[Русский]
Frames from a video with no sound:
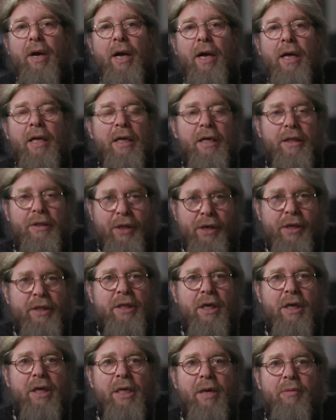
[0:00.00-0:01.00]
а
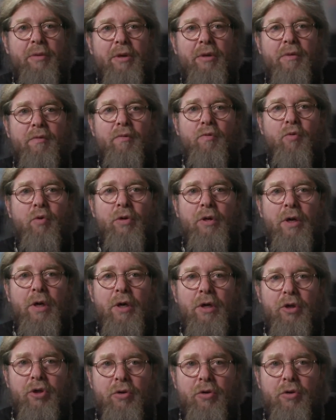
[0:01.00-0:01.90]
300 километров в год,